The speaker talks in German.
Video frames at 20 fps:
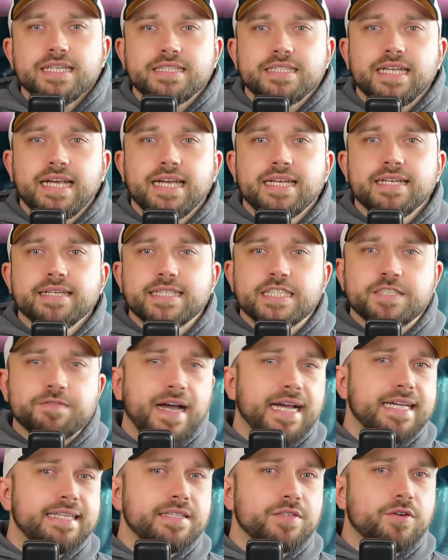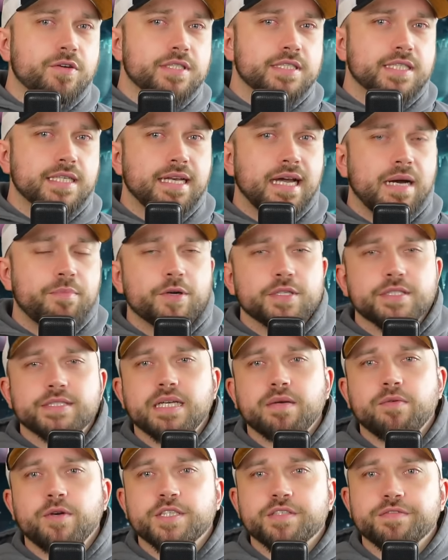den zweiten Godzilla
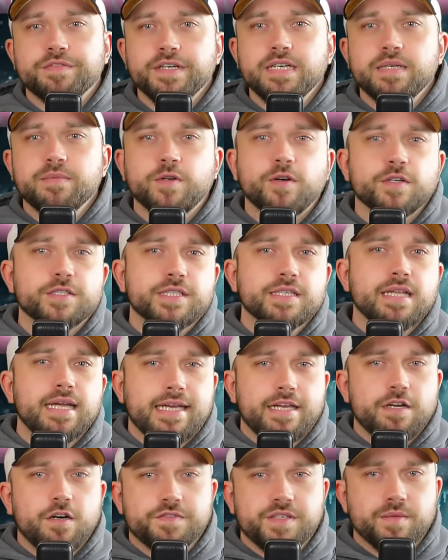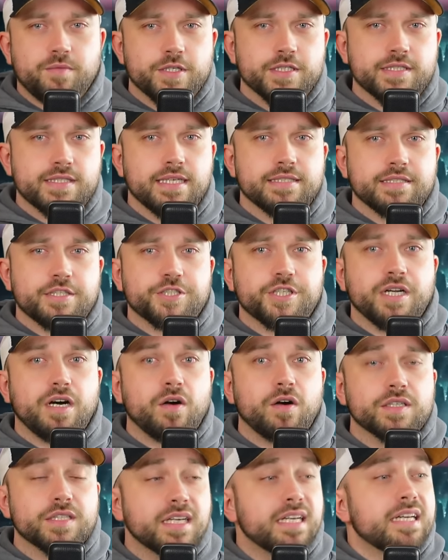Monsterverse Film Godzilla King of the Monsters
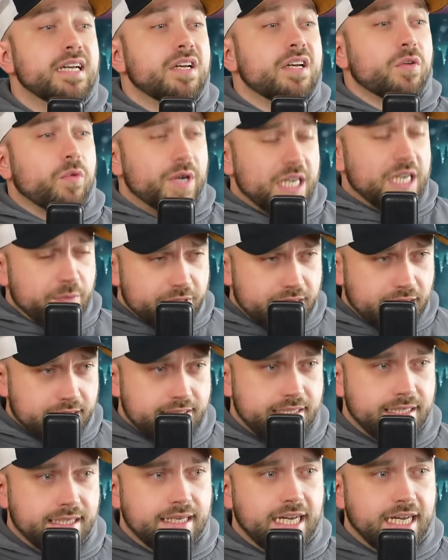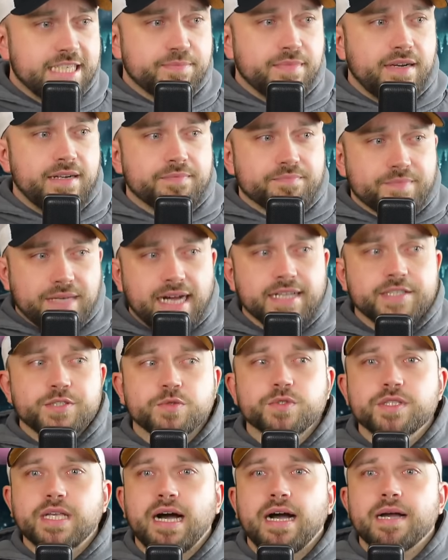geschaut. Und ich muss jetzt hier gleich mal
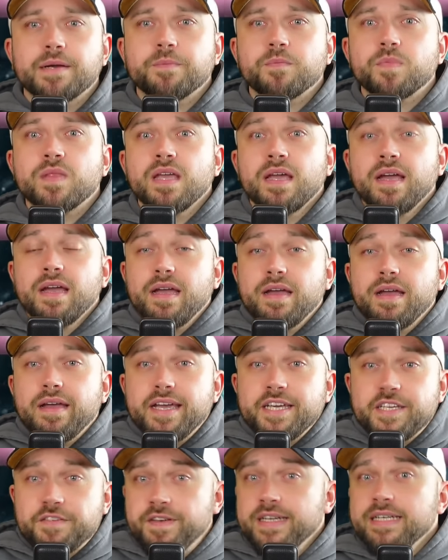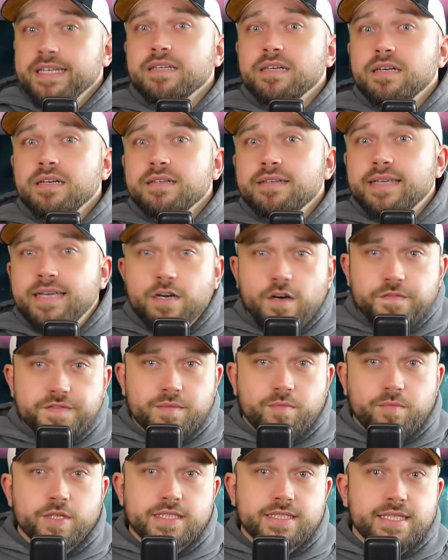dazu sagen, ich finde, King of the
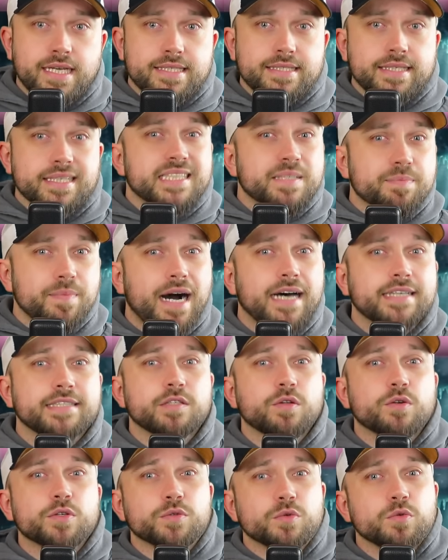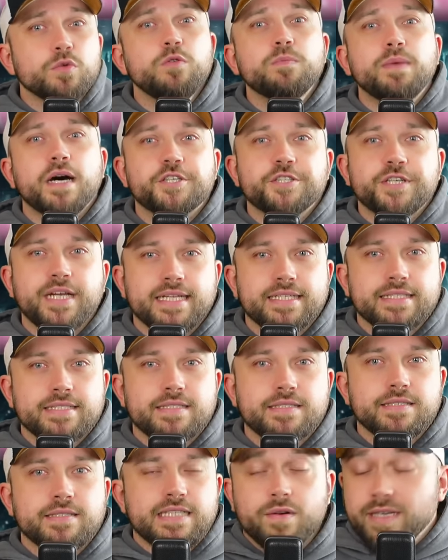Monsters ist maßlos
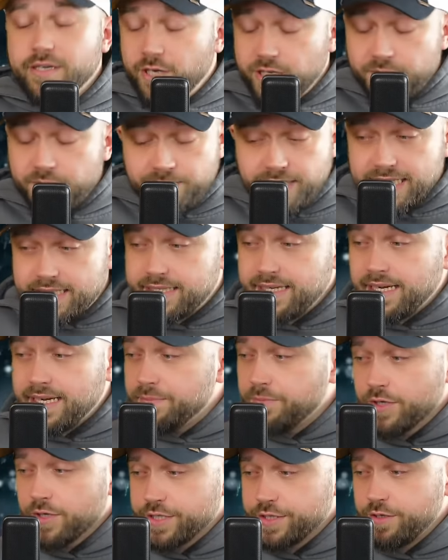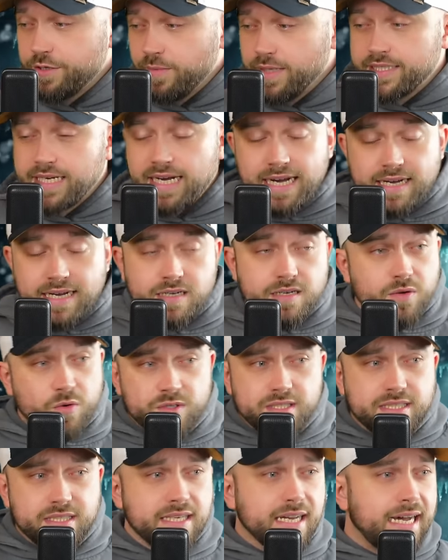überschätzt. Und ihr könnt mir jetzt gern böse Kommentare
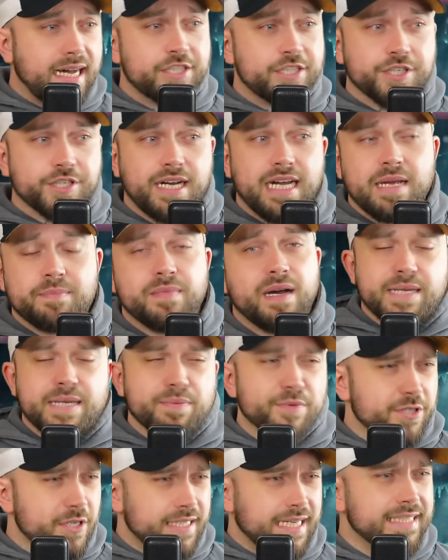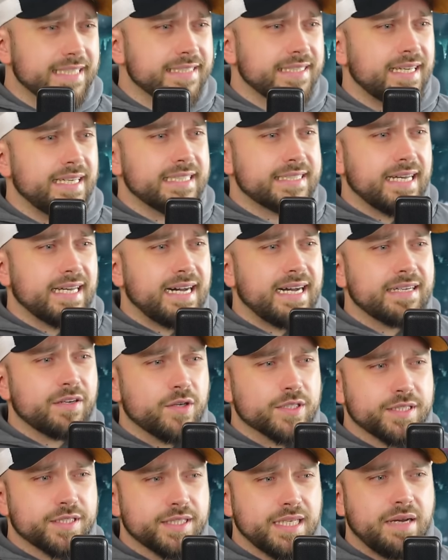unten reinschreiben. Ich muss euch ganz ehrlich sagen,
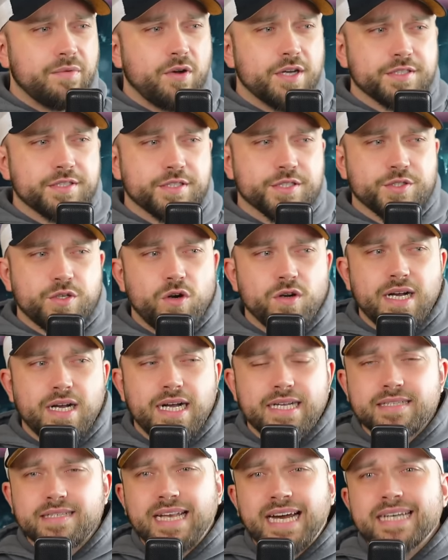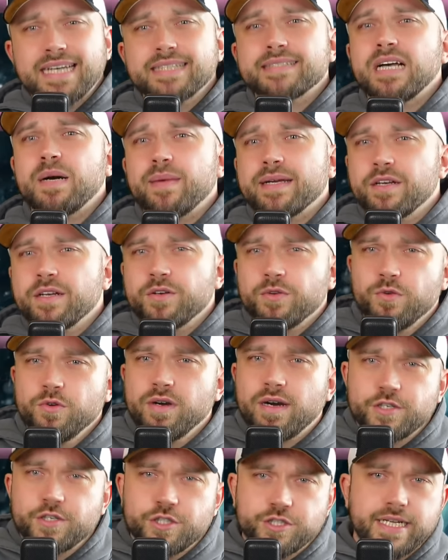Godzilla vs. Kong hat langsam einen
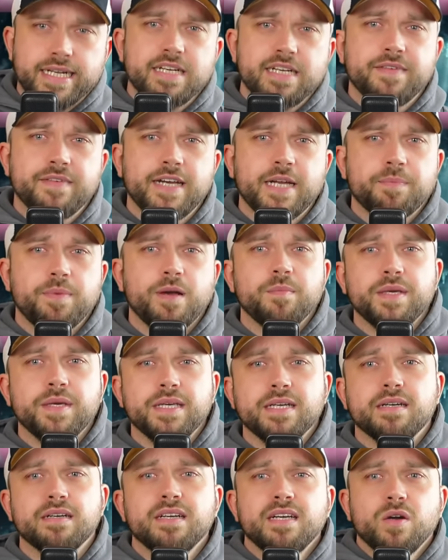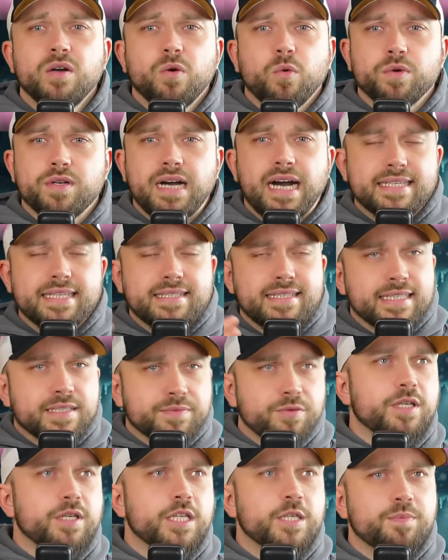höheren Stellenwert bei mir. Oder hat es jetzt
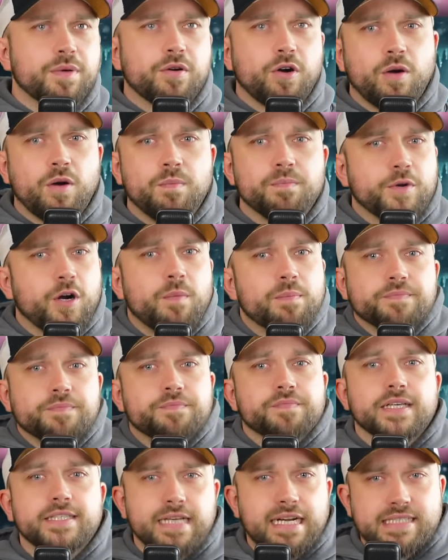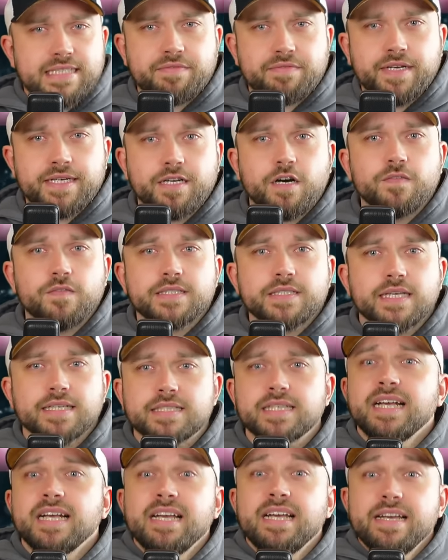wirklich bekommen? Komm, ich sag's einfach genau, wie es ist.